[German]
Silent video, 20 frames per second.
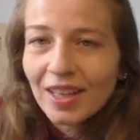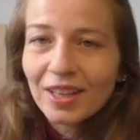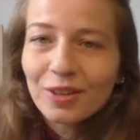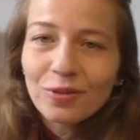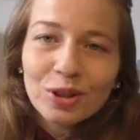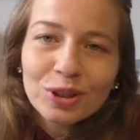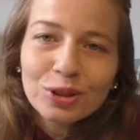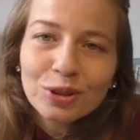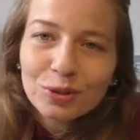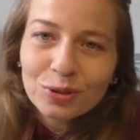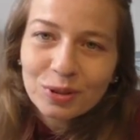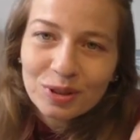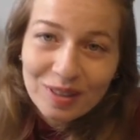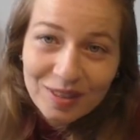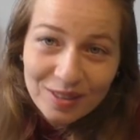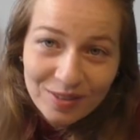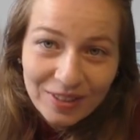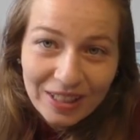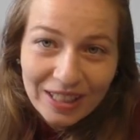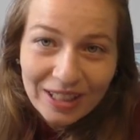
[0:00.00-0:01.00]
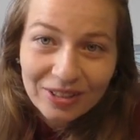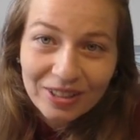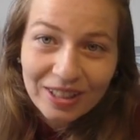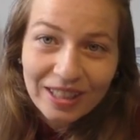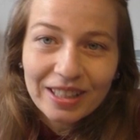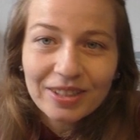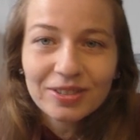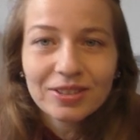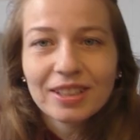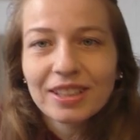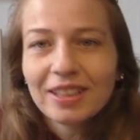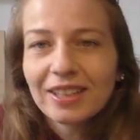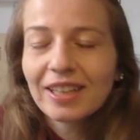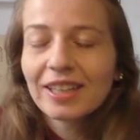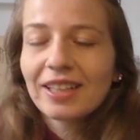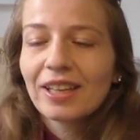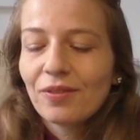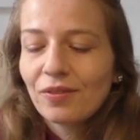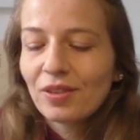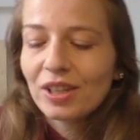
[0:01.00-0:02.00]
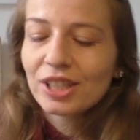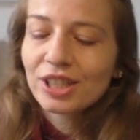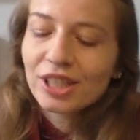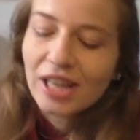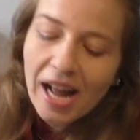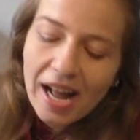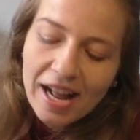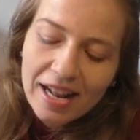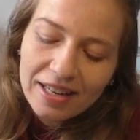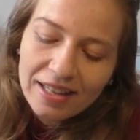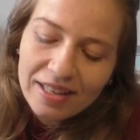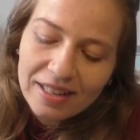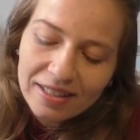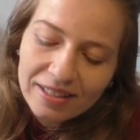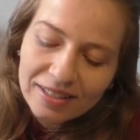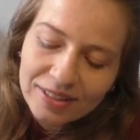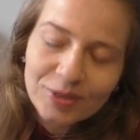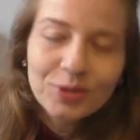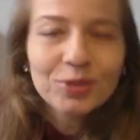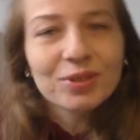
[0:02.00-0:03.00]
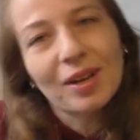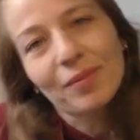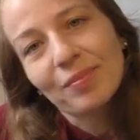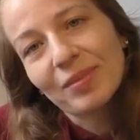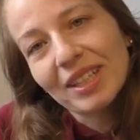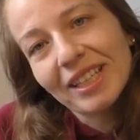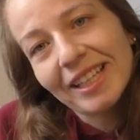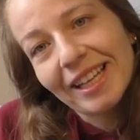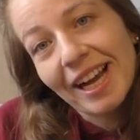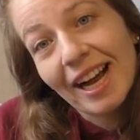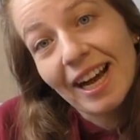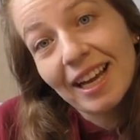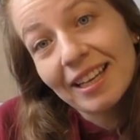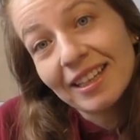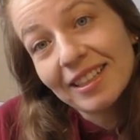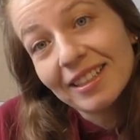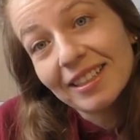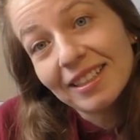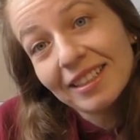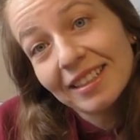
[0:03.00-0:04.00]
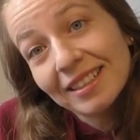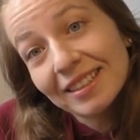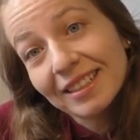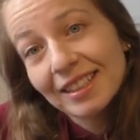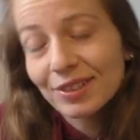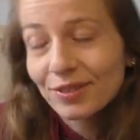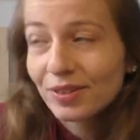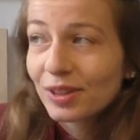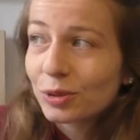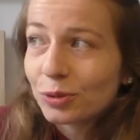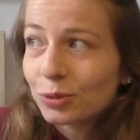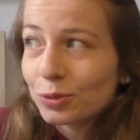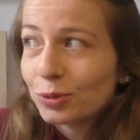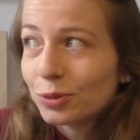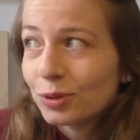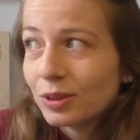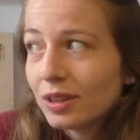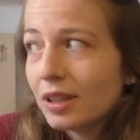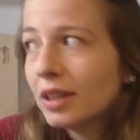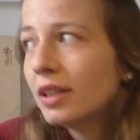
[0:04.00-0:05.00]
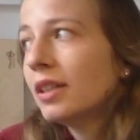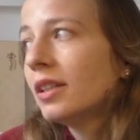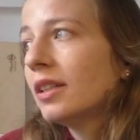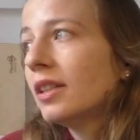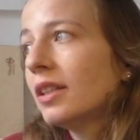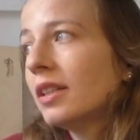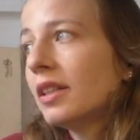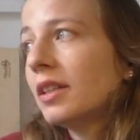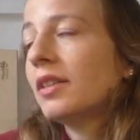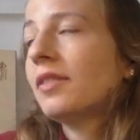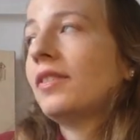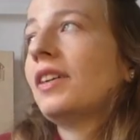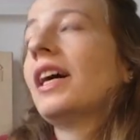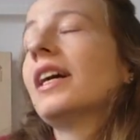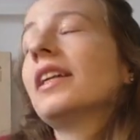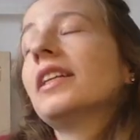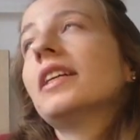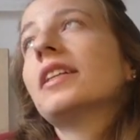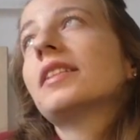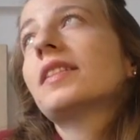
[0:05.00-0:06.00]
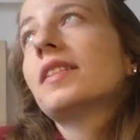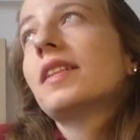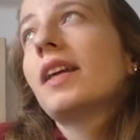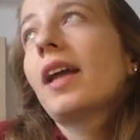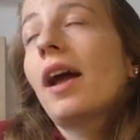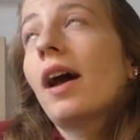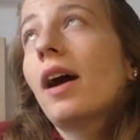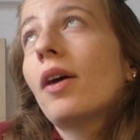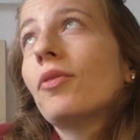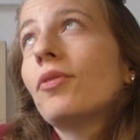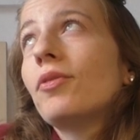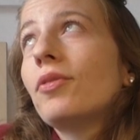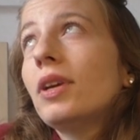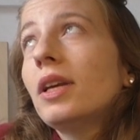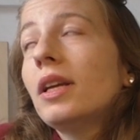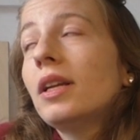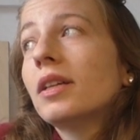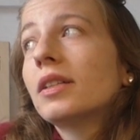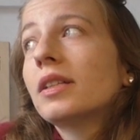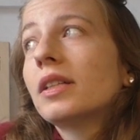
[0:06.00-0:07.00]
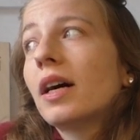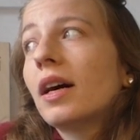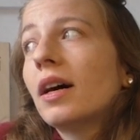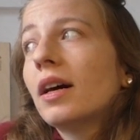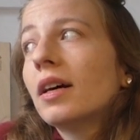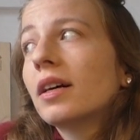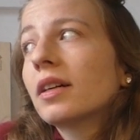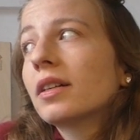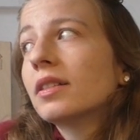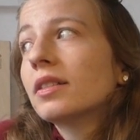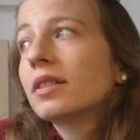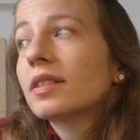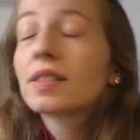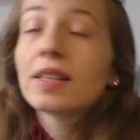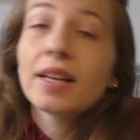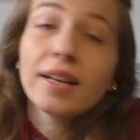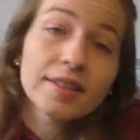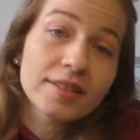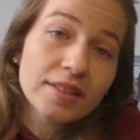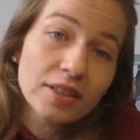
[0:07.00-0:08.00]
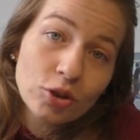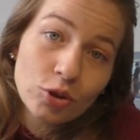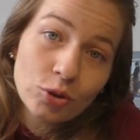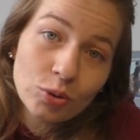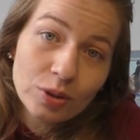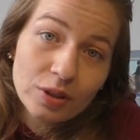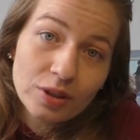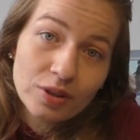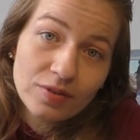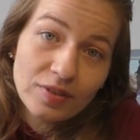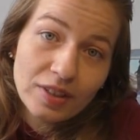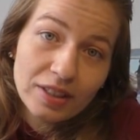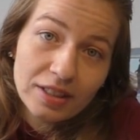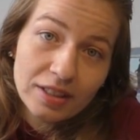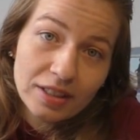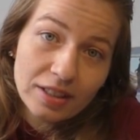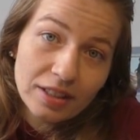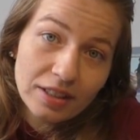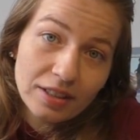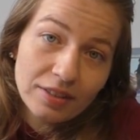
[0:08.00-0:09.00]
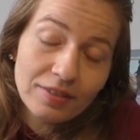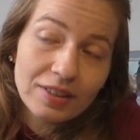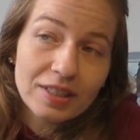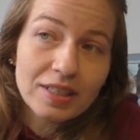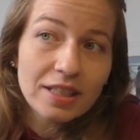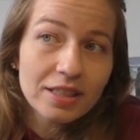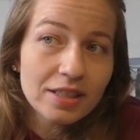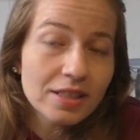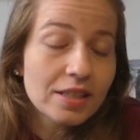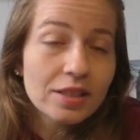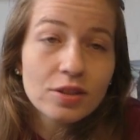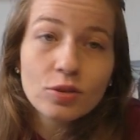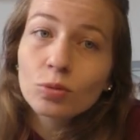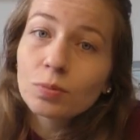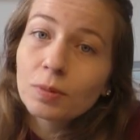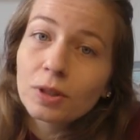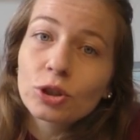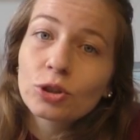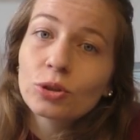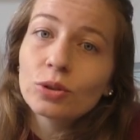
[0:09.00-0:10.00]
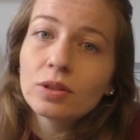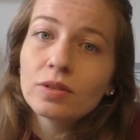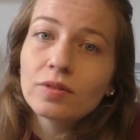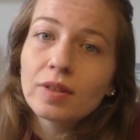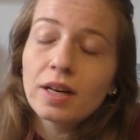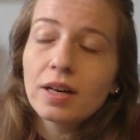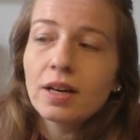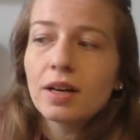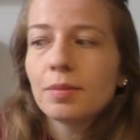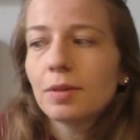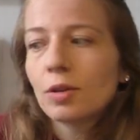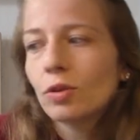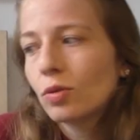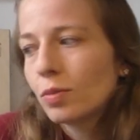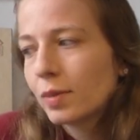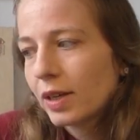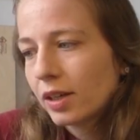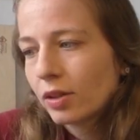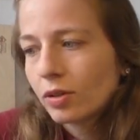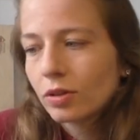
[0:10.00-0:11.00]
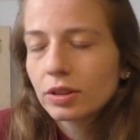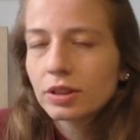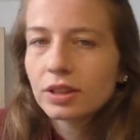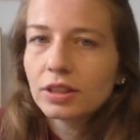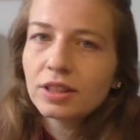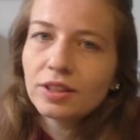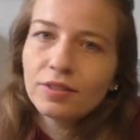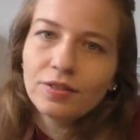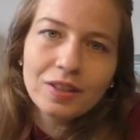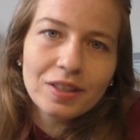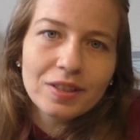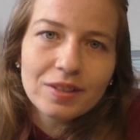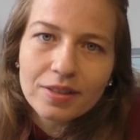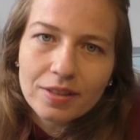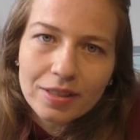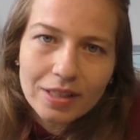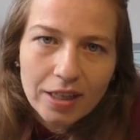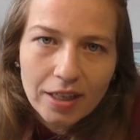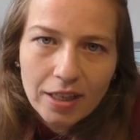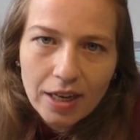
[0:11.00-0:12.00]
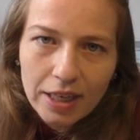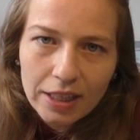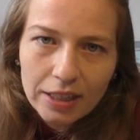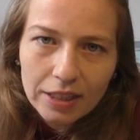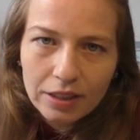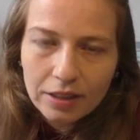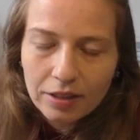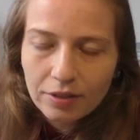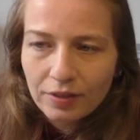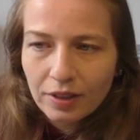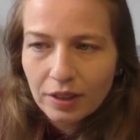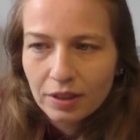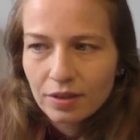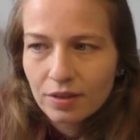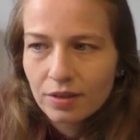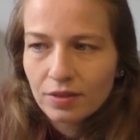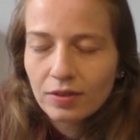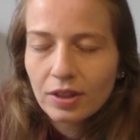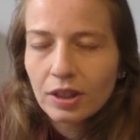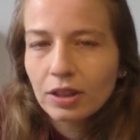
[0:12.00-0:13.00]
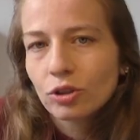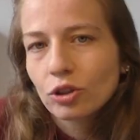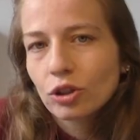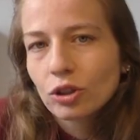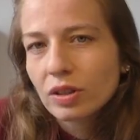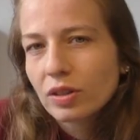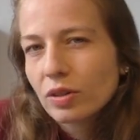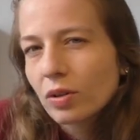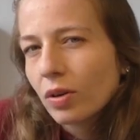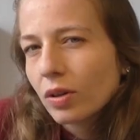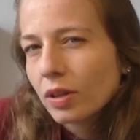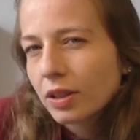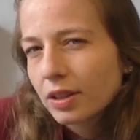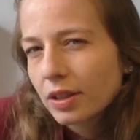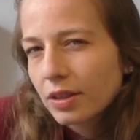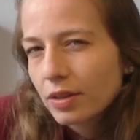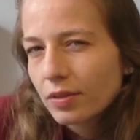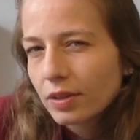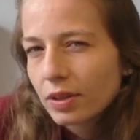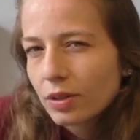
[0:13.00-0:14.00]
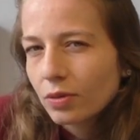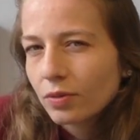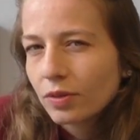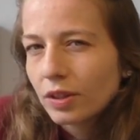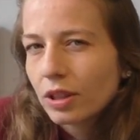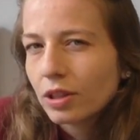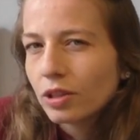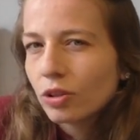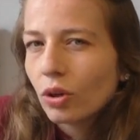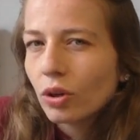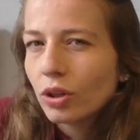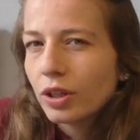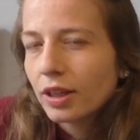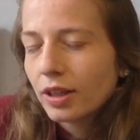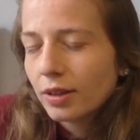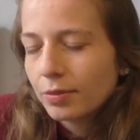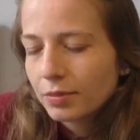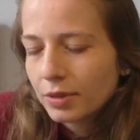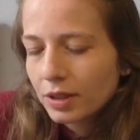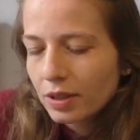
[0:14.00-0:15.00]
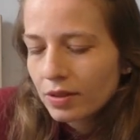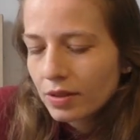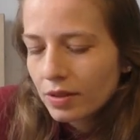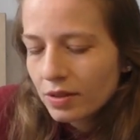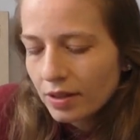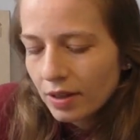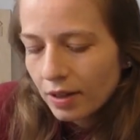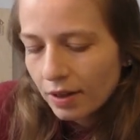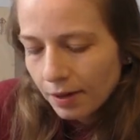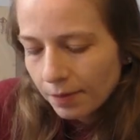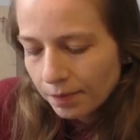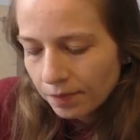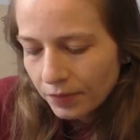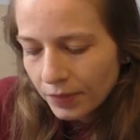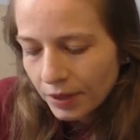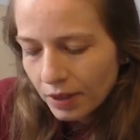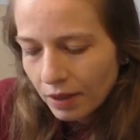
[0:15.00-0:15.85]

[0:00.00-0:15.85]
Ich wollte noch kurz das Video drehen und danach gehen wir in den Stall, zusammen in die Halle. Das wird cool. Wir hatten jetzt sehr viele Tage, sehr, sehr schönes Wetter, was an sich super schön war, aber oh mein Gott, die Wiesen sind gar nicht gewachsen. Wir hatten schon Sorge, dass wir zu wenig Heu haben dieses Jahr.